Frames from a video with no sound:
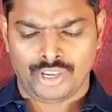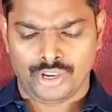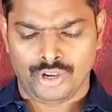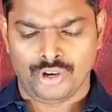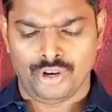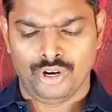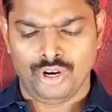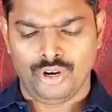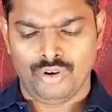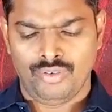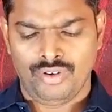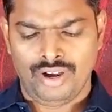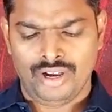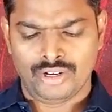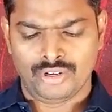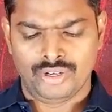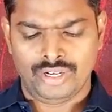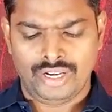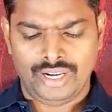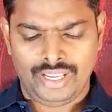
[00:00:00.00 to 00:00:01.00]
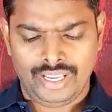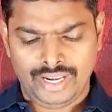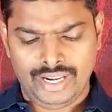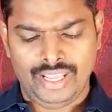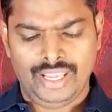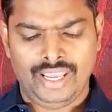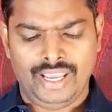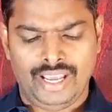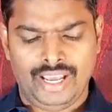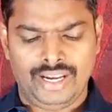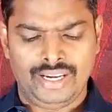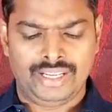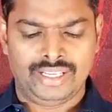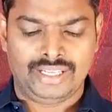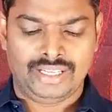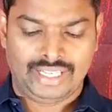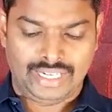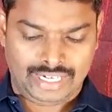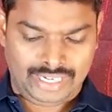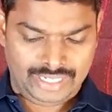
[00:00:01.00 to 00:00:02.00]
యహోవాను నేనే అని
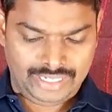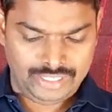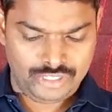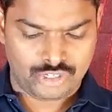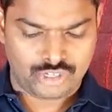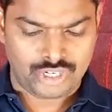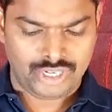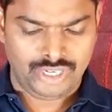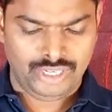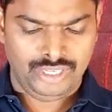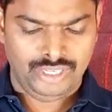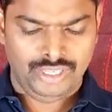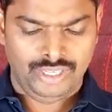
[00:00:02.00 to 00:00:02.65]
గ్రహించి